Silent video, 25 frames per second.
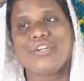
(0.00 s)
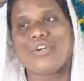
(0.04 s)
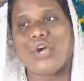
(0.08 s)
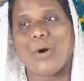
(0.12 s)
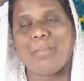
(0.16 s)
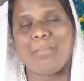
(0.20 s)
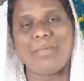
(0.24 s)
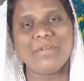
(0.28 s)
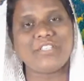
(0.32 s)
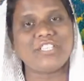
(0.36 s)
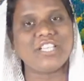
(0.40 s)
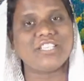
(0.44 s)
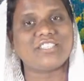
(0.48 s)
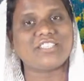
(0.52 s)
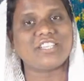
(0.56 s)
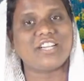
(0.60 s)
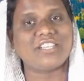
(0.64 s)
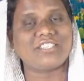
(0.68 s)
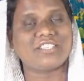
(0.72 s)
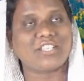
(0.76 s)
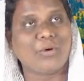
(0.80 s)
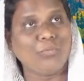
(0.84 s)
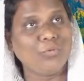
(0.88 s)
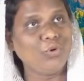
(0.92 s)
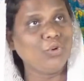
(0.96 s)
గొప్ప
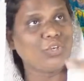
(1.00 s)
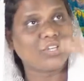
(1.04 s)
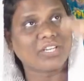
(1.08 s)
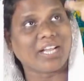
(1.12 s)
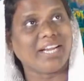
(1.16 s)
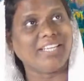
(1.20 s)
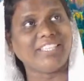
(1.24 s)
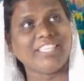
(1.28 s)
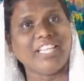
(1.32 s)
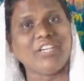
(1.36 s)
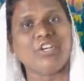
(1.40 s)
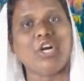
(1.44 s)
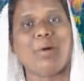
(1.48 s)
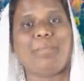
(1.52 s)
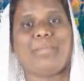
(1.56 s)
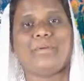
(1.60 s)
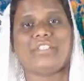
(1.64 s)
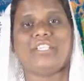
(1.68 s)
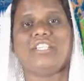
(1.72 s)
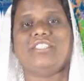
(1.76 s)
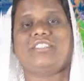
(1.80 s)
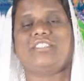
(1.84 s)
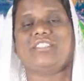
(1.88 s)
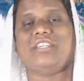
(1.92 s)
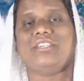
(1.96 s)
చేశాడు సౌలు కంటే గొప్ప
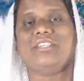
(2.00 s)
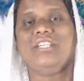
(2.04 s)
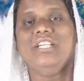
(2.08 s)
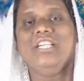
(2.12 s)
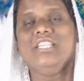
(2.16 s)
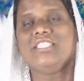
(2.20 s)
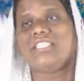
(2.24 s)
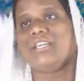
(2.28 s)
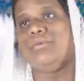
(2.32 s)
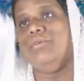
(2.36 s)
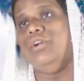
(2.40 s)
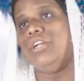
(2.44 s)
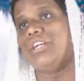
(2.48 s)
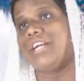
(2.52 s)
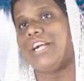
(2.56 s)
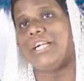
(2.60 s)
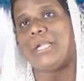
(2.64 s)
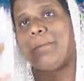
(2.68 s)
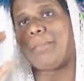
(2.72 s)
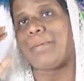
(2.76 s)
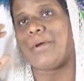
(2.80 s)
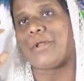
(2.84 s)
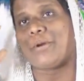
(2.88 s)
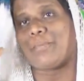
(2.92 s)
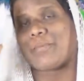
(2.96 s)
చేశాడు సౌలు
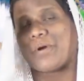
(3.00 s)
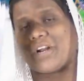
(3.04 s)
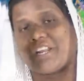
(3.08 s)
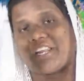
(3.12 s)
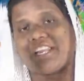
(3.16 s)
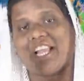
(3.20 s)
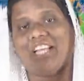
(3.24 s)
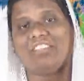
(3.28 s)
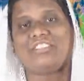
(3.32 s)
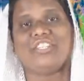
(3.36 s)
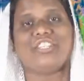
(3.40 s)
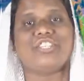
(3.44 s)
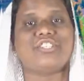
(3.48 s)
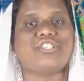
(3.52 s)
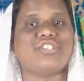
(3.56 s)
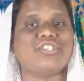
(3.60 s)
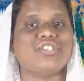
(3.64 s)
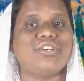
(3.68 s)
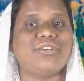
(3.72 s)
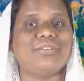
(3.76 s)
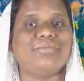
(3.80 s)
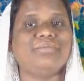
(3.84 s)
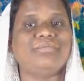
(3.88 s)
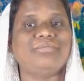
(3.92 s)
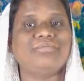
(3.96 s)
కంటే పేరు ప్రఖ్యాతిని
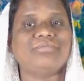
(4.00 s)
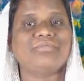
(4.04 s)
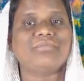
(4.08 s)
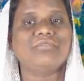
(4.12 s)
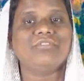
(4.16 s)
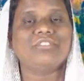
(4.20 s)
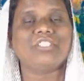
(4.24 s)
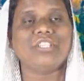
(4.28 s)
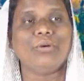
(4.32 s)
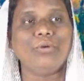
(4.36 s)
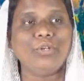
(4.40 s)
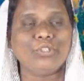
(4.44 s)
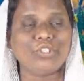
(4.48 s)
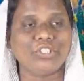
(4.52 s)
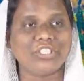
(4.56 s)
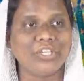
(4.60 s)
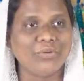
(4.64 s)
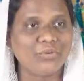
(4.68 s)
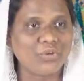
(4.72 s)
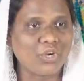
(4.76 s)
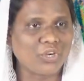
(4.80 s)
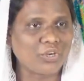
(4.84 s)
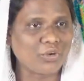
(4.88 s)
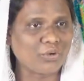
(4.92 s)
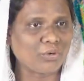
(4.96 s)
ఇచ్చాడు సౌలుతో
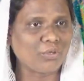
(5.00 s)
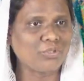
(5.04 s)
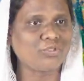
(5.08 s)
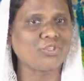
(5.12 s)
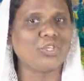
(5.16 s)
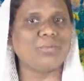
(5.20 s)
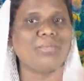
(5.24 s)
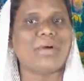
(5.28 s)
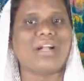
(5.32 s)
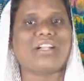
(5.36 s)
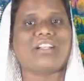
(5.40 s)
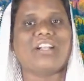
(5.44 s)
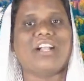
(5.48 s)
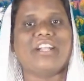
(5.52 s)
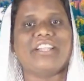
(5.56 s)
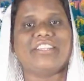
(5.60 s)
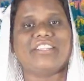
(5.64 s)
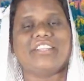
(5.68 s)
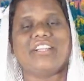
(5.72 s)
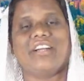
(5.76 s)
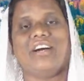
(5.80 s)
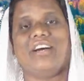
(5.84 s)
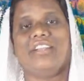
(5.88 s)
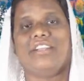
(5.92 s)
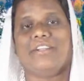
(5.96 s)
దేవుడు ఒక్కరోజు కూడా
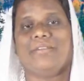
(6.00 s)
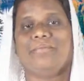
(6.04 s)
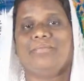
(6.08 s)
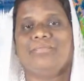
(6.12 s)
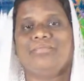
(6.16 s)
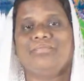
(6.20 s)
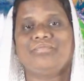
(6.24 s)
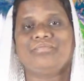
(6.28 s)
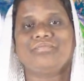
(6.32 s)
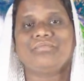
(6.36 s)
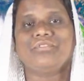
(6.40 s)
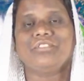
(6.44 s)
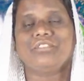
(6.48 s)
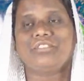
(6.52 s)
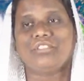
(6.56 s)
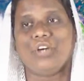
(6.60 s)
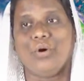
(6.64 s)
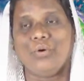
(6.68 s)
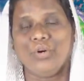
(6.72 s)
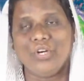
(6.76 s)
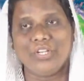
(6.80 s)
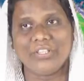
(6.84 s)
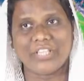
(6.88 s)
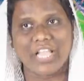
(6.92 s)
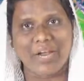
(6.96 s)
మాట్లాడలేదు కానీ
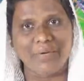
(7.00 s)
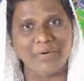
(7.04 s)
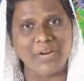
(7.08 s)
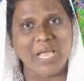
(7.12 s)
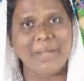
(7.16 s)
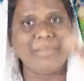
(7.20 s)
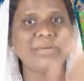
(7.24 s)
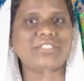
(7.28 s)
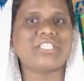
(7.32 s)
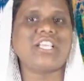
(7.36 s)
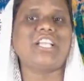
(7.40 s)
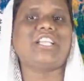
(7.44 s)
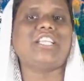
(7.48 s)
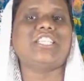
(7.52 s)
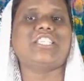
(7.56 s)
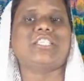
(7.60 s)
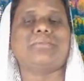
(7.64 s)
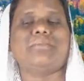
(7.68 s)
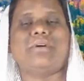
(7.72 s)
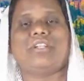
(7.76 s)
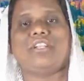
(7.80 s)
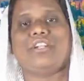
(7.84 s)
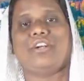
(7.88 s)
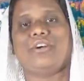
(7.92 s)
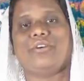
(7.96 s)
సౌలును దేవుడే
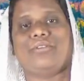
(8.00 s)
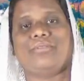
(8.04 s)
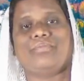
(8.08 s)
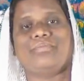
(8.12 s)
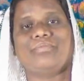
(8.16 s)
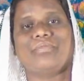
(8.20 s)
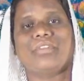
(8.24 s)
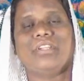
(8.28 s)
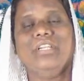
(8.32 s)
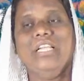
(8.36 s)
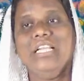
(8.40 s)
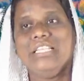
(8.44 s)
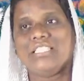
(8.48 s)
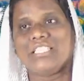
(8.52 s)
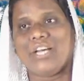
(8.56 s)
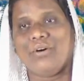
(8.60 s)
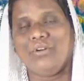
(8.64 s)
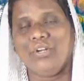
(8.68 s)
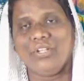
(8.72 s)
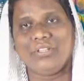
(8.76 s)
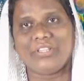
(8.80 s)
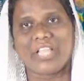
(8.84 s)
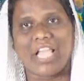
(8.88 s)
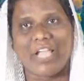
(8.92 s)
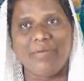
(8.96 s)
అభిషేకించమన్నాడు
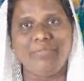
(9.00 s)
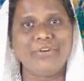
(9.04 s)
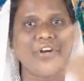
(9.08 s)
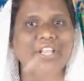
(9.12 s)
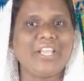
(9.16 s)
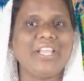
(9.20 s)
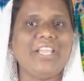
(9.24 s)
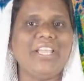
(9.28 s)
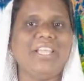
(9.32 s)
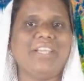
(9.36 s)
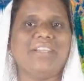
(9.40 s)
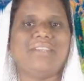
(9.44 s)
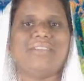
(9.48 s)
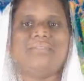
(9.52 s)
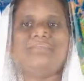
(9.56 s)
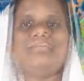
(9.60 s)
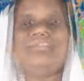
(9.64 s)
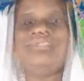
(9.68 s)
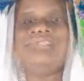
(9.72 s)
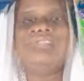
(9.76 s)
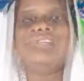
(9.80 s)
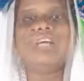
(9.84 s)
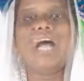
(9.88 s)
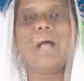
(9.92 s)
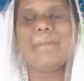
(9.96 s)
సౌలును దేవుడే
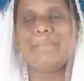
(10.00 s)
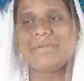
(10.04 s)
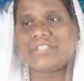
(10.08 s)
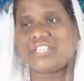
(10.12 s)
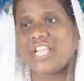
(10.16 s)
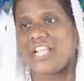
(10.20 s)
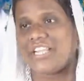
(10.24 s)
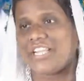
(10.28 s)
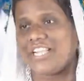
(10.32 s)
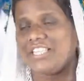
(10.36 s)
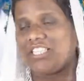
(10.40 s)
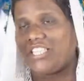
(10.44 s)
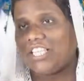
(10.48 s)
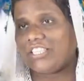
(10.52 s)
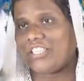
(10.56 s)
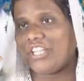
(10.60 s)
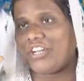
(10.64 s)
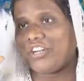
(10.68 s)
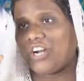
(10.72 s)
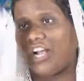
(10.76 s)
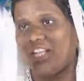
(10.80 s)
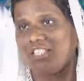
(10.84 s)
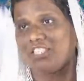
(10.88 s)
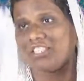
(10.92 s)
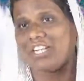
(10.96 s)
అభిషేకించి
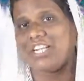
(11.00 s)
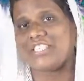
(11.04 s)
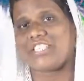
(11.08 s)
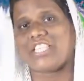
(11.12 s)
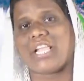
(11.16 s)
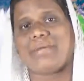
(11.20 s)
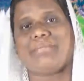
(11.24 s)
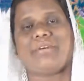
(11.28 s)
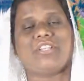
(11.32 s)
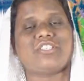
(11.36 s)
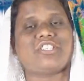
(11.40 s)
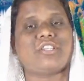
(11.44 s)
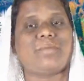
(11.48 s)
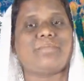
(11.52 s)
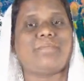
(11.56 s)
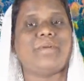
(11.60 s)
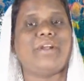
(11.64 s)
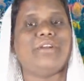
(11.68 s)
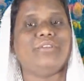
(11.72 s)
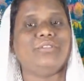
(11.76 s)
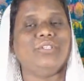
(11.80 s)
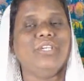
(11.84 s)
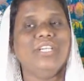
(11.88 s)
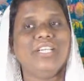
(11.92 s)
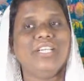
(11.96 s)
అతను రాజుగా చేయమని చెప్పాడు